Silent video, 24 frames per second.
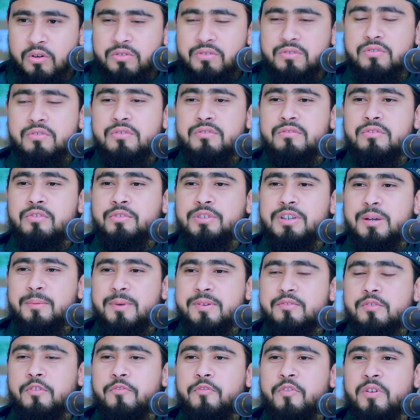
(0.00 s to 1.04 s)
অসুস্থতা
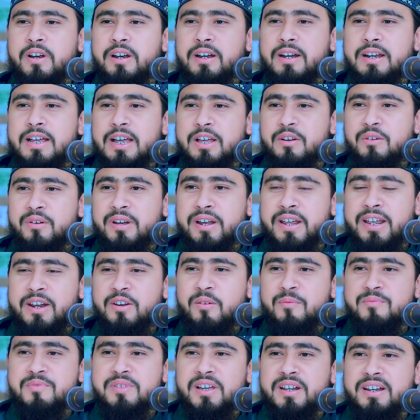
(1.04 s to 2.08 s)
বা সফরের কারণে
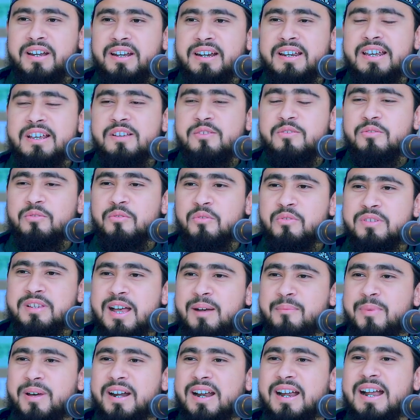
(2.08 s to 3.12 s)
রমজানের কিছু রোজা
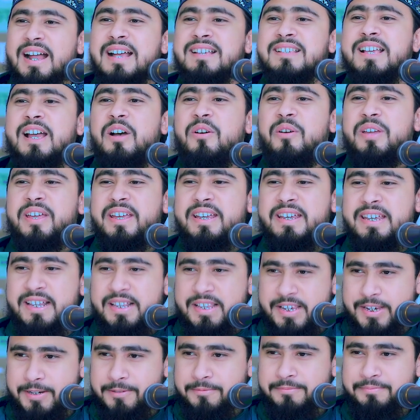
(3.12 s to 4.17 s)
আমার কাজা হয়ে
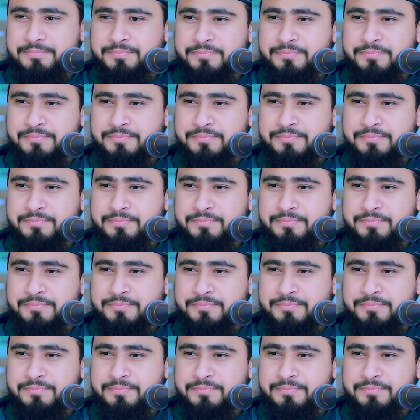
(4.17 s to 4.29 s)
গিয়েছে